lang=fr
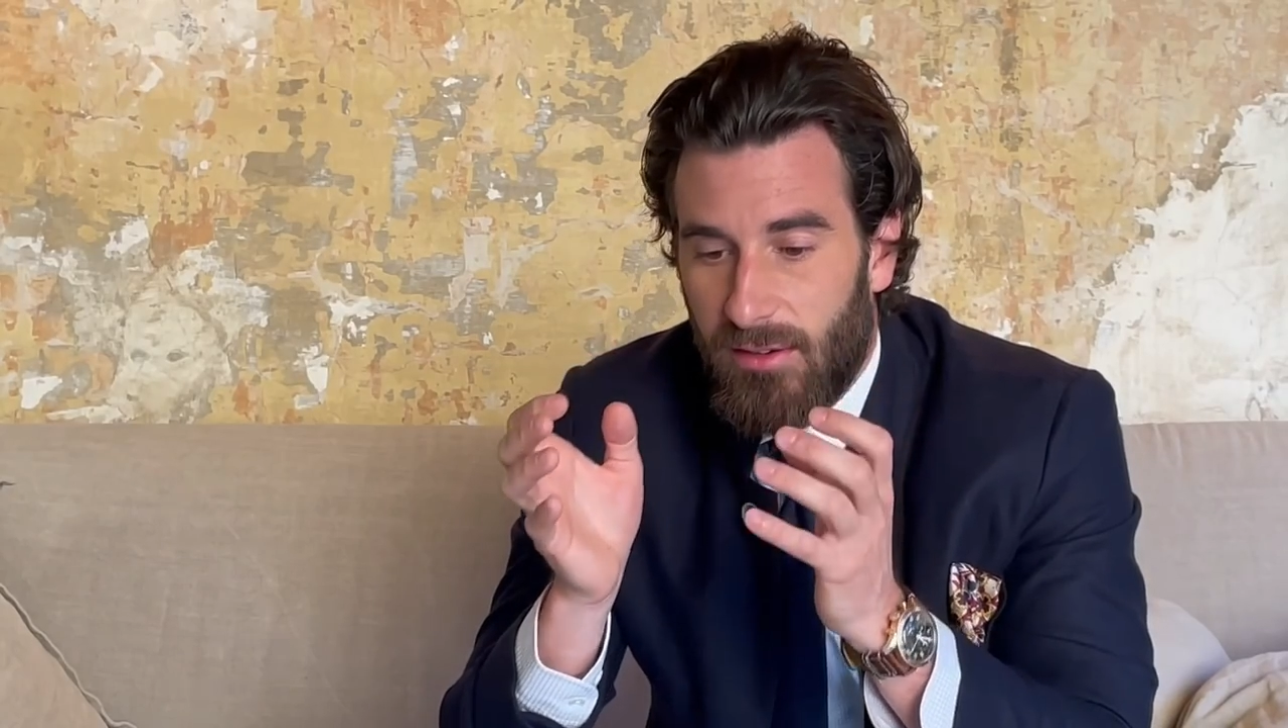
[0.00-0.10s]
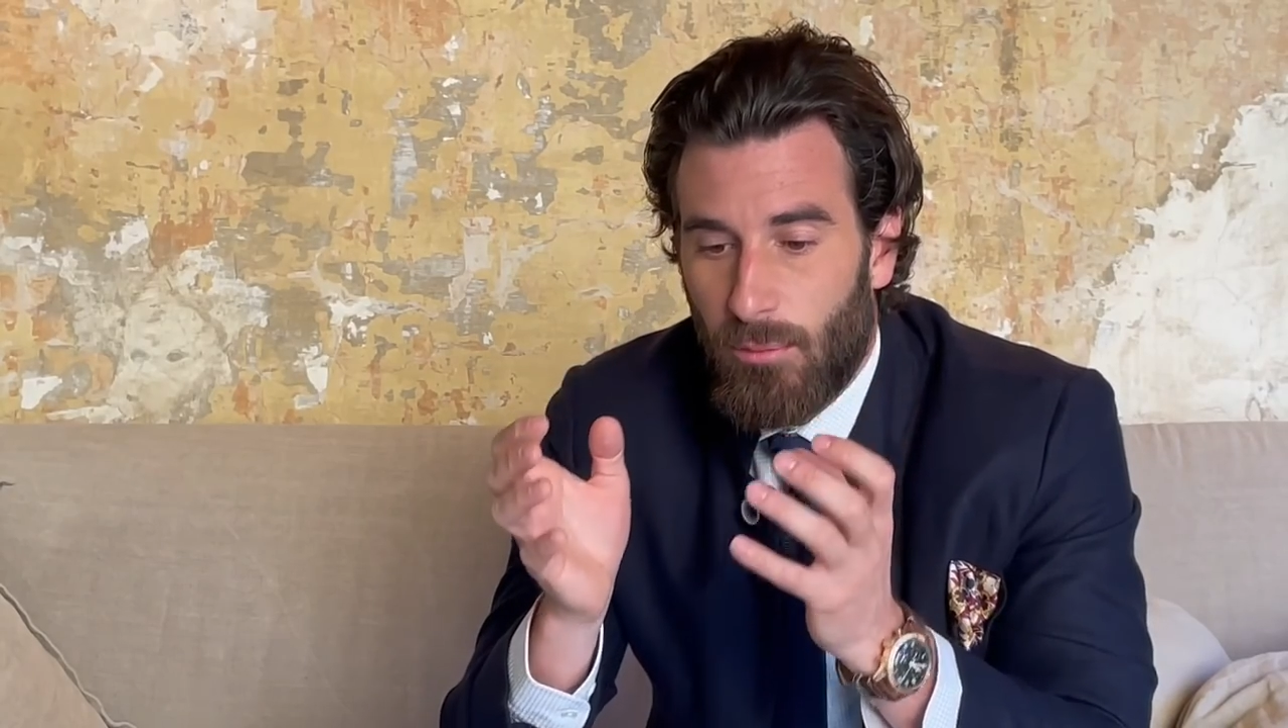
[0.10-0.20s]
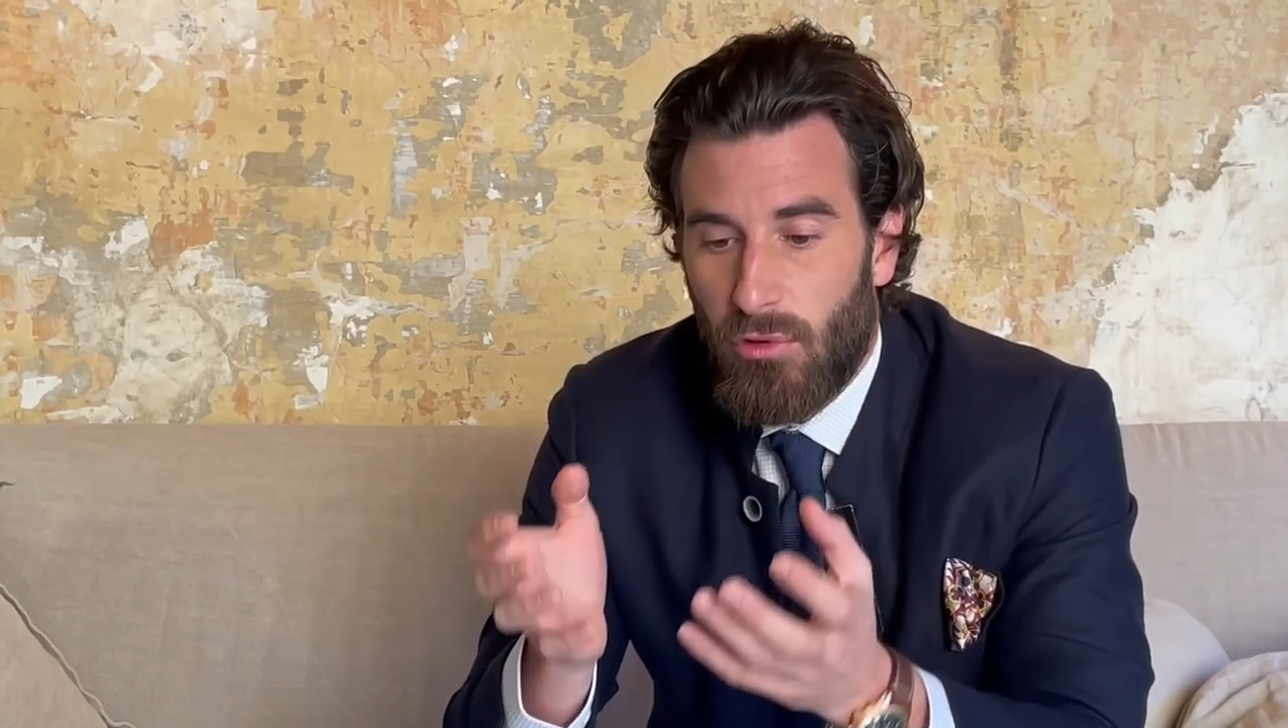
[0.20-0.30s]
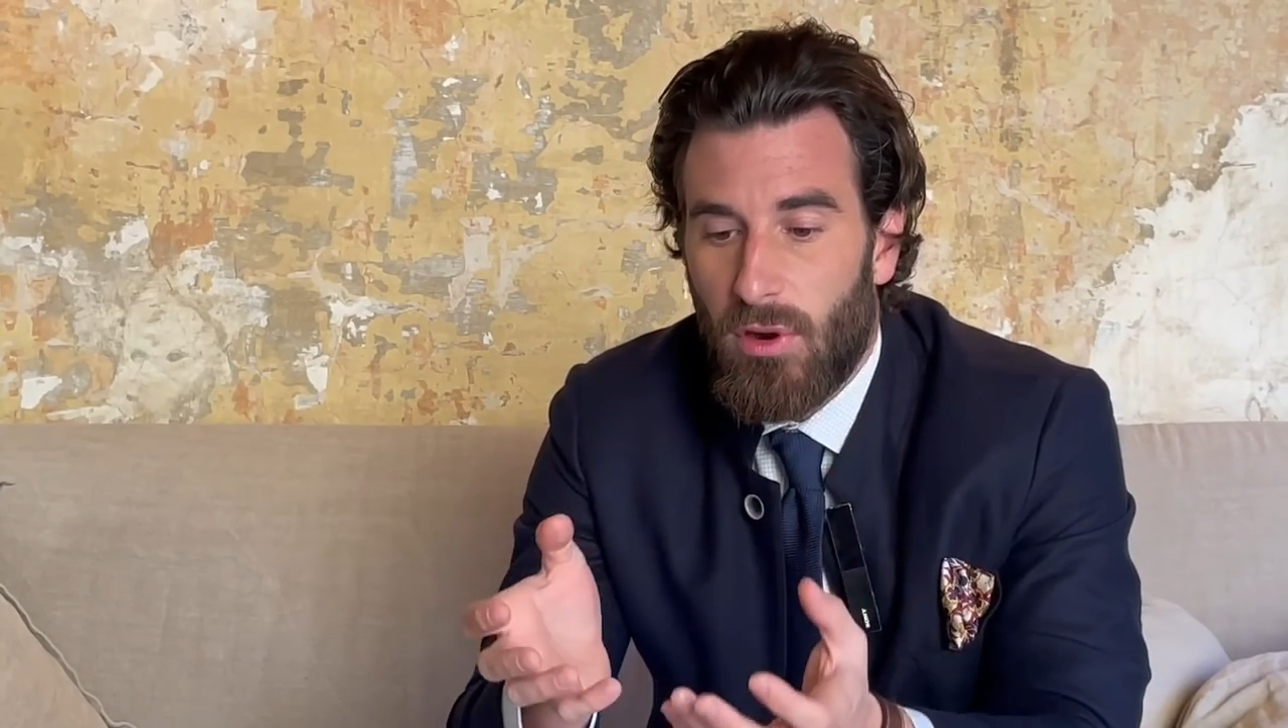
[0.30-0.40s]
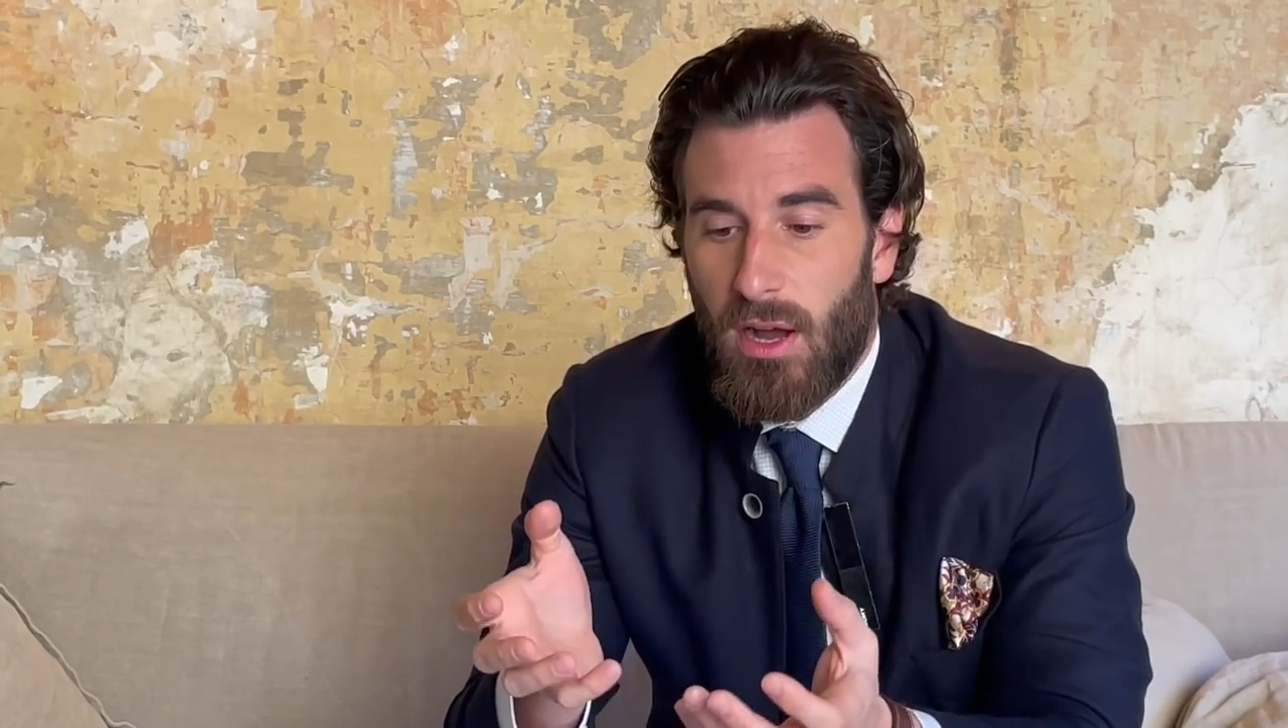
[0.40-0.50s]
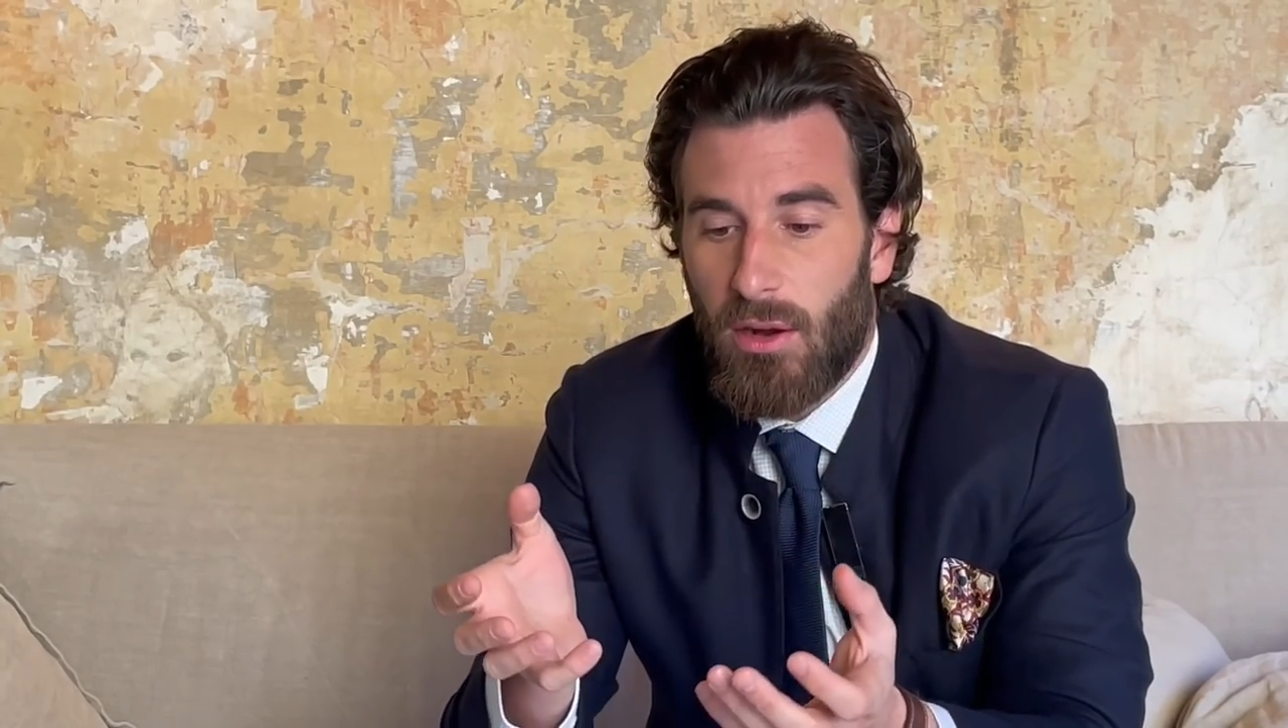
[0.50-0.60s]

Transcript: Zemmour